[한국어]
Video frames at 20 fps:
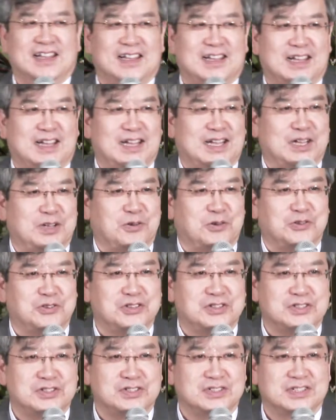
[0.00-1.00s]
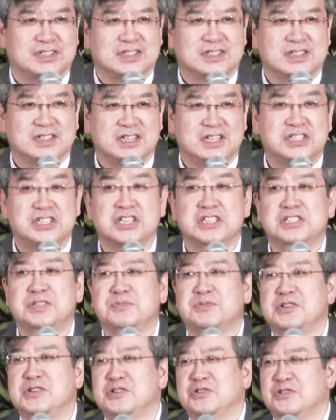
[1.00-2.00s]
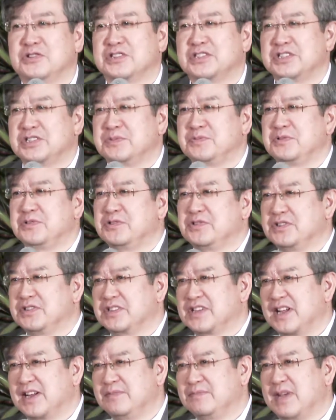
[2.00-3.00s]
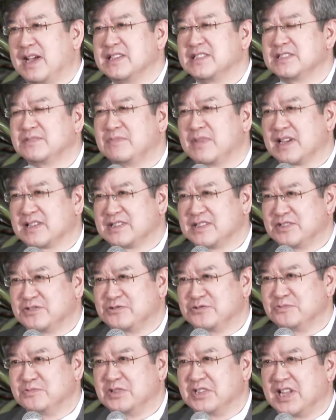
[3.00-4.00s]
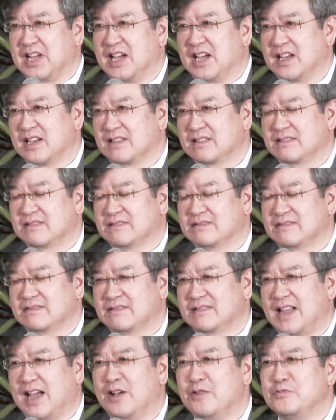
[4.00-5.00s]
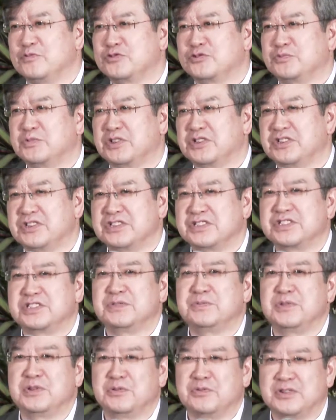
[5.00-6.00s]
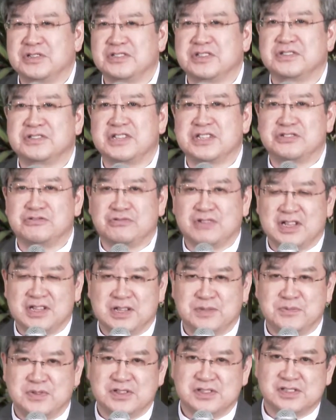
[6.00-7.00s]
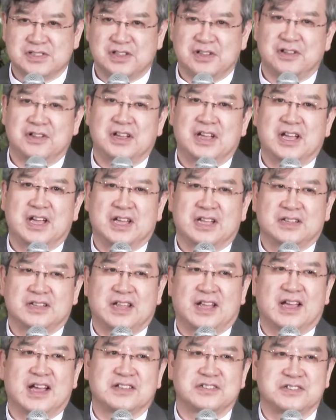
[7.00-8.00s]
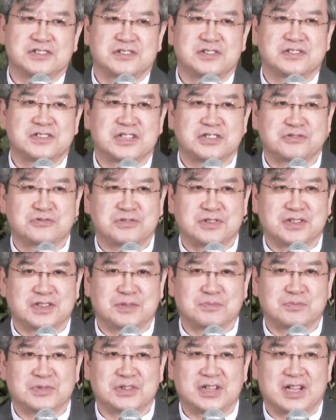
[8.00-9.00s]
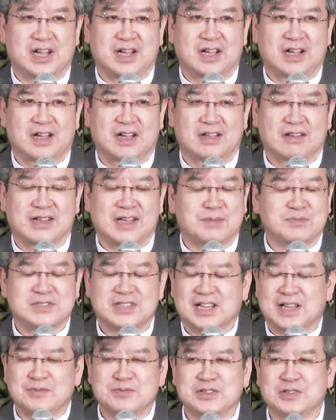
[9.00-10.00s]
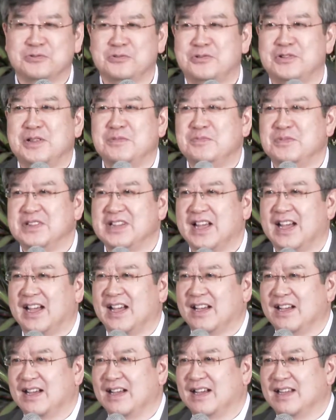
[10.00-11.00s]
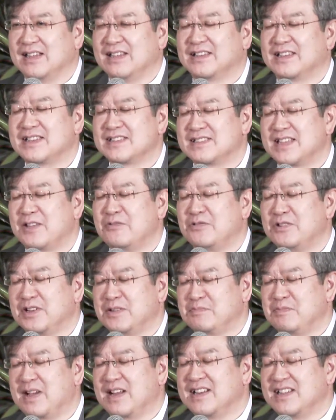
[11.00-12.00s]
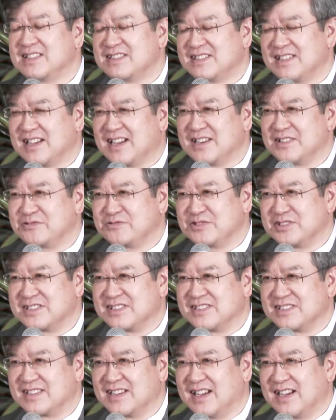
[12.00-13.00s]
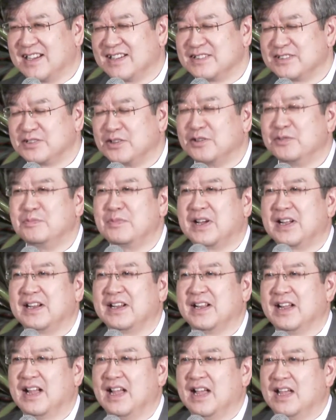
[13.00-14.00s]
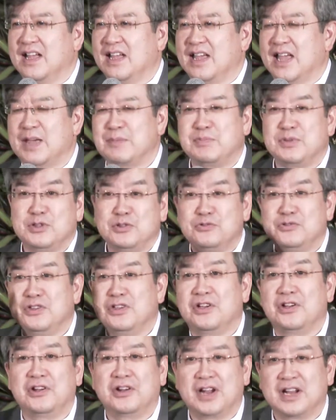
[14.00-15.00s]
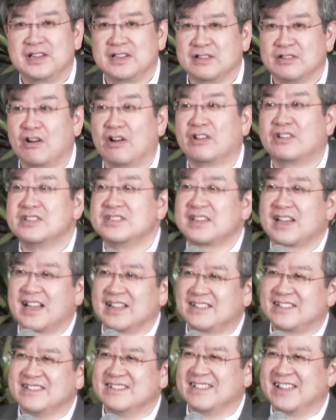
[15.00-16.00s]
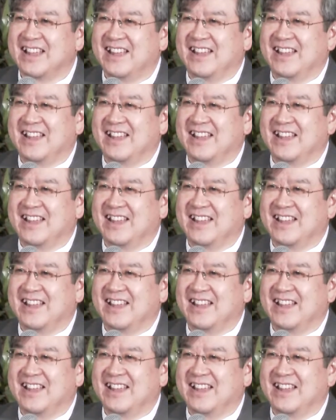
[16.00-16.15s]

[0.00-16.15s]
아, 오늘 2017년도 11월 달 마지막 주입니다. 다음 주면은 12월 첫째 주가 되면서 대강절 첫째 주일이 됩니다. 아, 깜짝깜짝 놀랍니다. 아, 이렇게 세월이 빨리 지나갈 수 있을까? 정말 해피 뉴 이어 한 엊그제 같은데